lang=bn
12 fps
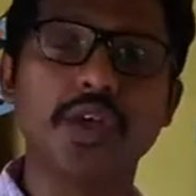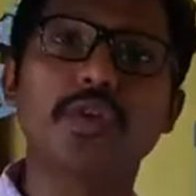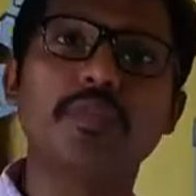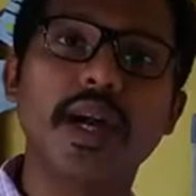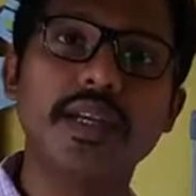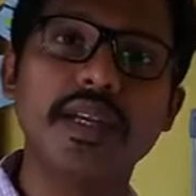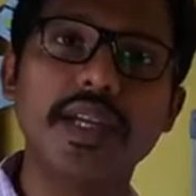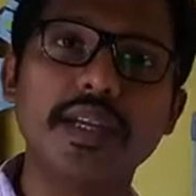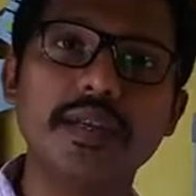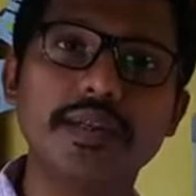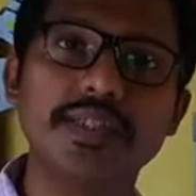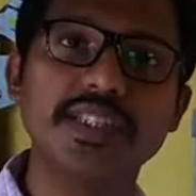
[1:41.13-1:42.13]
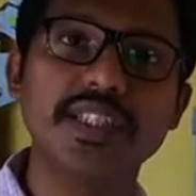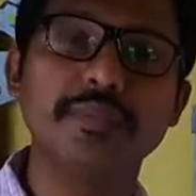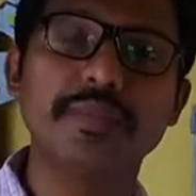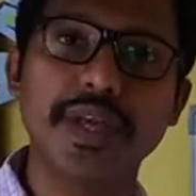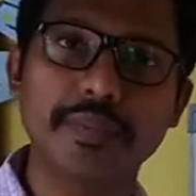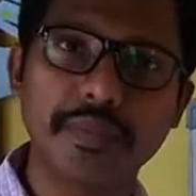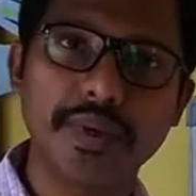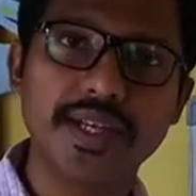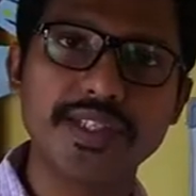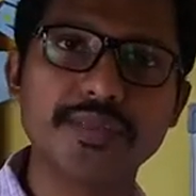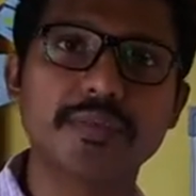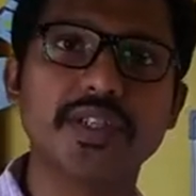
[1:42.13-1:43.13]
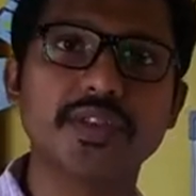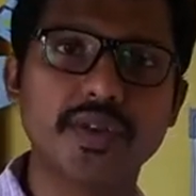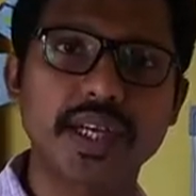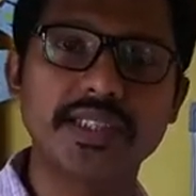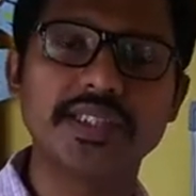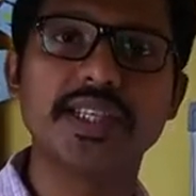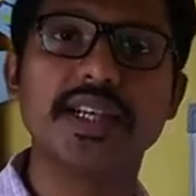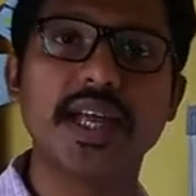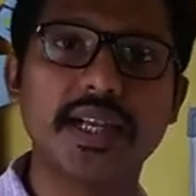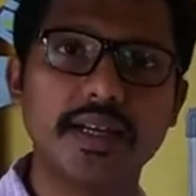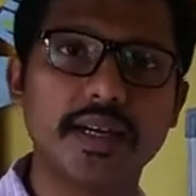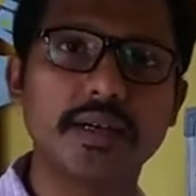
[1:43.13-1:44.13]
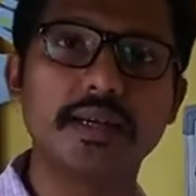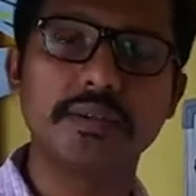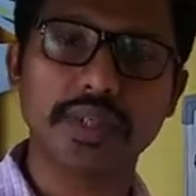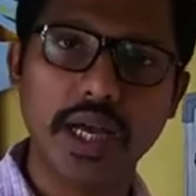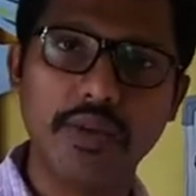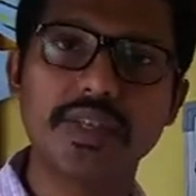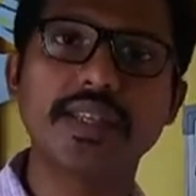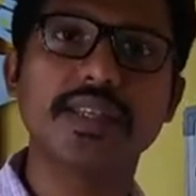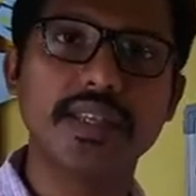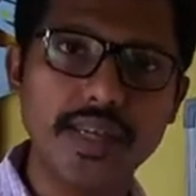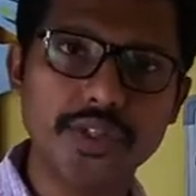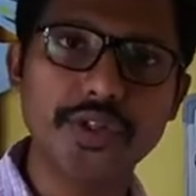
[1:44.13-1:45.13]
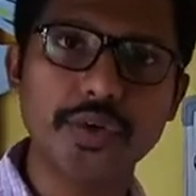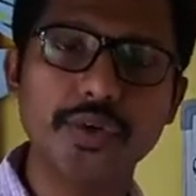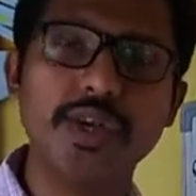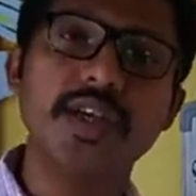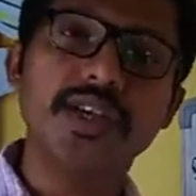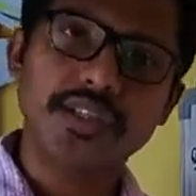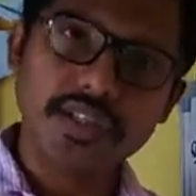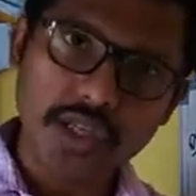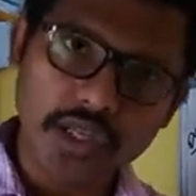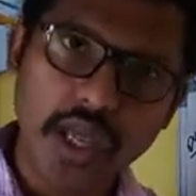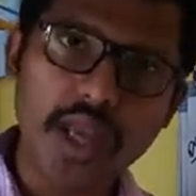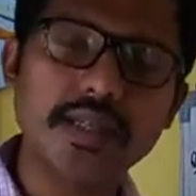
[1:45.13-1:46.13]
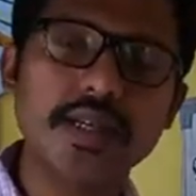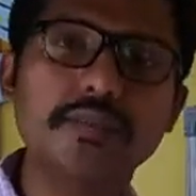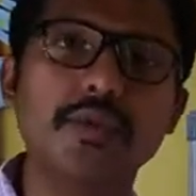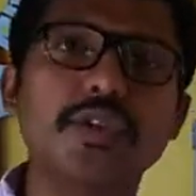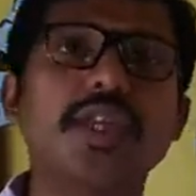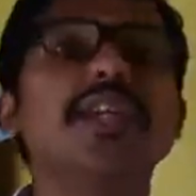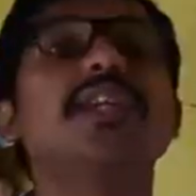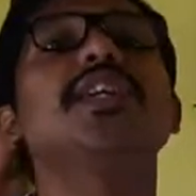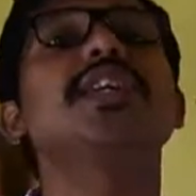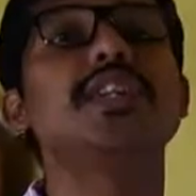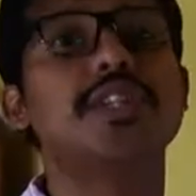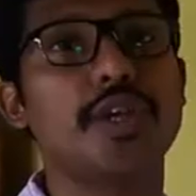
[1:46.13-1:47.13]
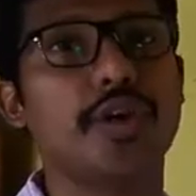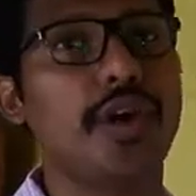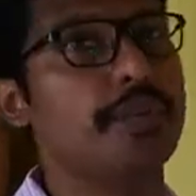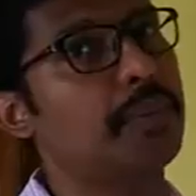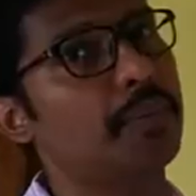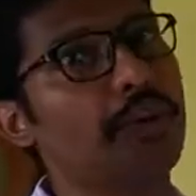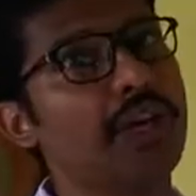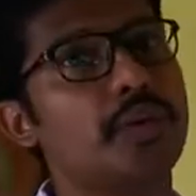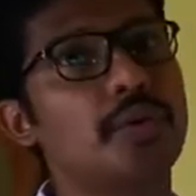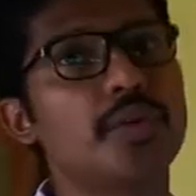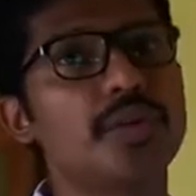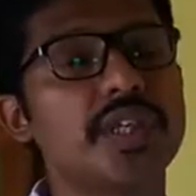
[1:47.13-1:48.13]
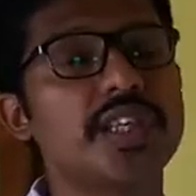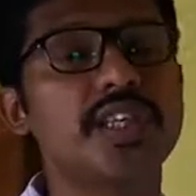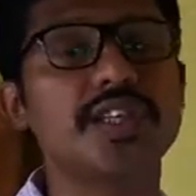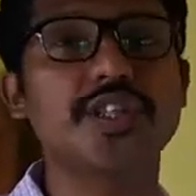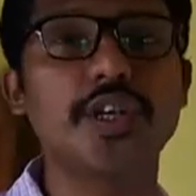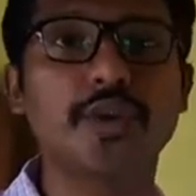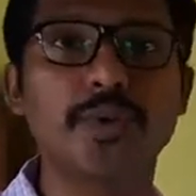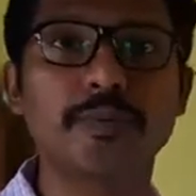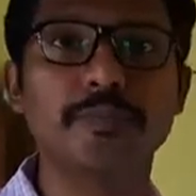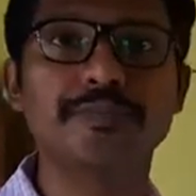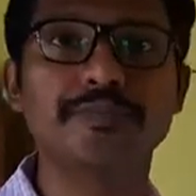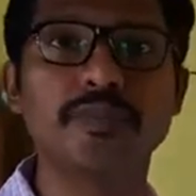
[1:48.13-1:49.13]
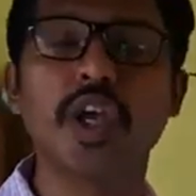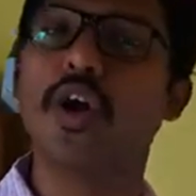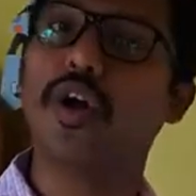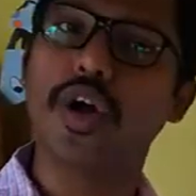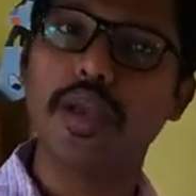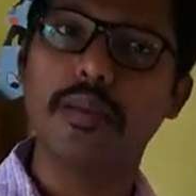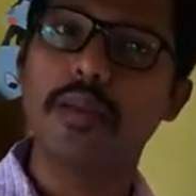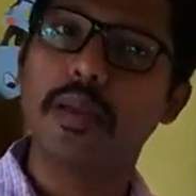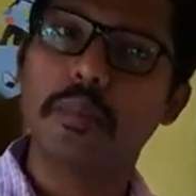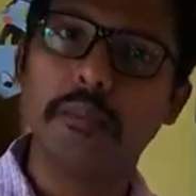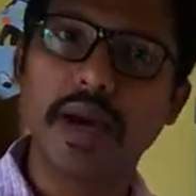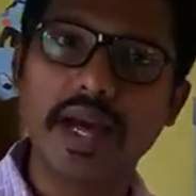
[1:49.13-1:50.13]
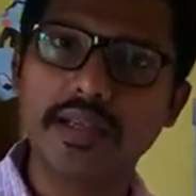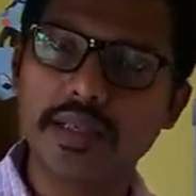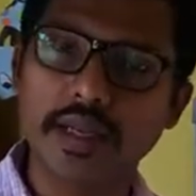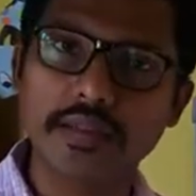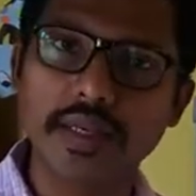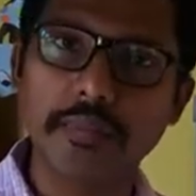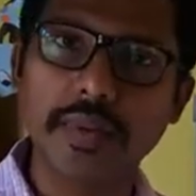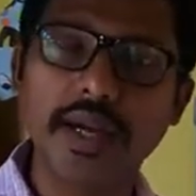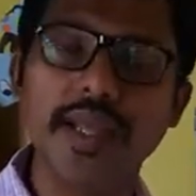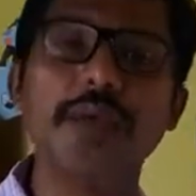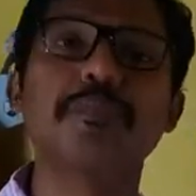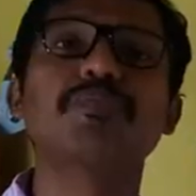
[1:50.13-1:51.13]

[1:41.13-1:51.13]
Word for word: তোমাদের যে ব্রেকফাস্ট বা সকালে যে রান্না খাওয়াটা খেয়েছো সে থালটার মধ্যে কি কি ছিল একবার মনে করো কি কি ছিল হয় ভাত থাকতে পারে